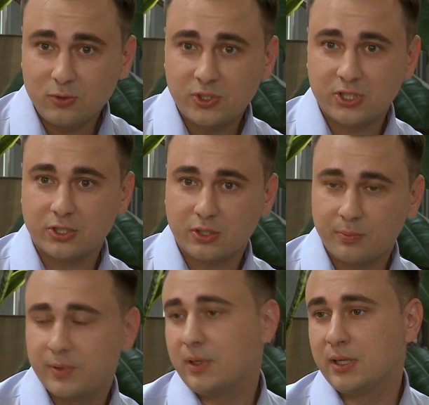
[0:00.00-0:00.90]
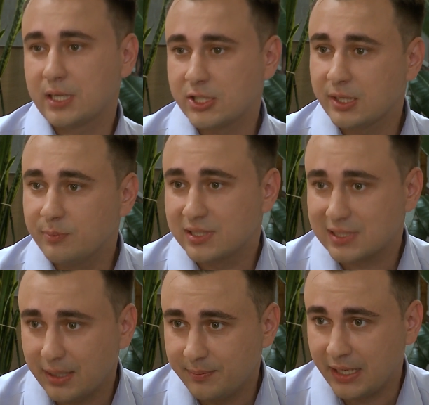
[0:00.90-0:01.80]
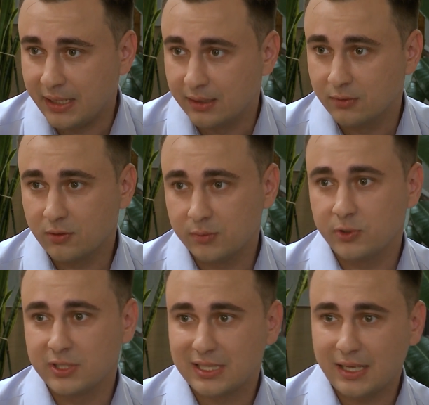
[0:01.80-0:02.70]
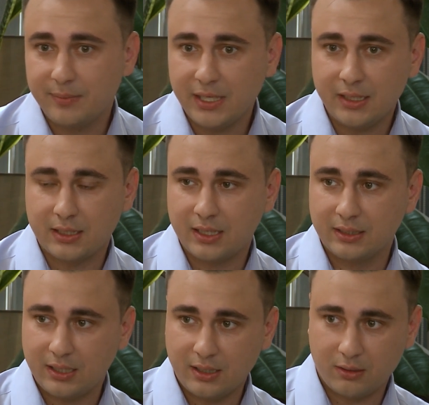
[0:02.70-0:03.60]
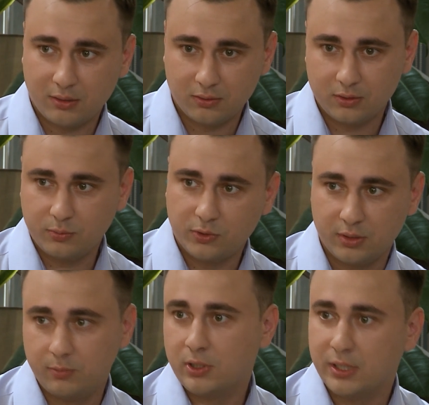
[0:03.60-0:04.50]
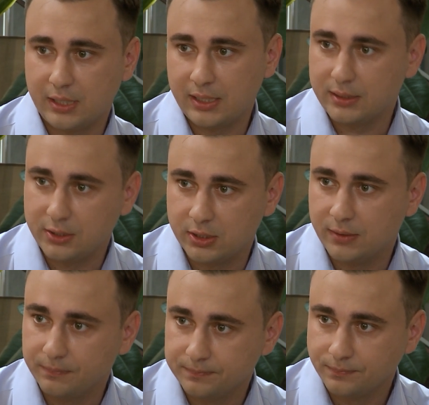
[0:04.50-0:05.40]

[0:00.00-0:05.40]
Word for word: лучше, чтобы э, Кощей был слабее. Он будет слабее, когда он будет более хаотичным.